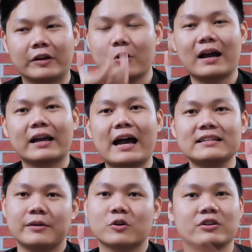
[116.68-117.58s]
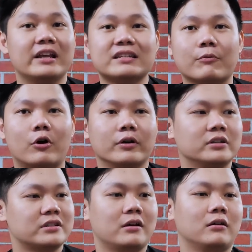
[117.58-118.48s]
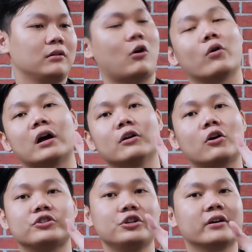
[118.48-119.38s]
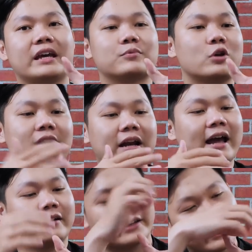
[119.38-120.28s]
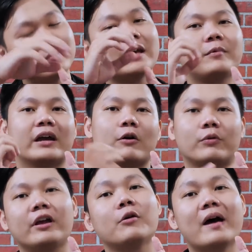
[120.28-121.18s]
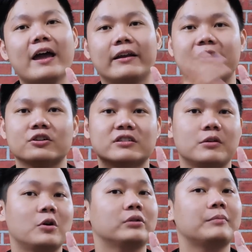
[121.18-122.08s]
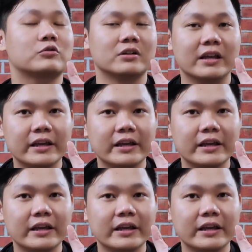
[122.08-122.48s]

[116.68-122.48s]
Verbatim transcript: và nhằng cái CPU xử lý xong rồi ổ cứng nó còn chưa kịp xuất ra kiếm tiếp được cái cục dữ liệu B để cho CPU tiếp tục xử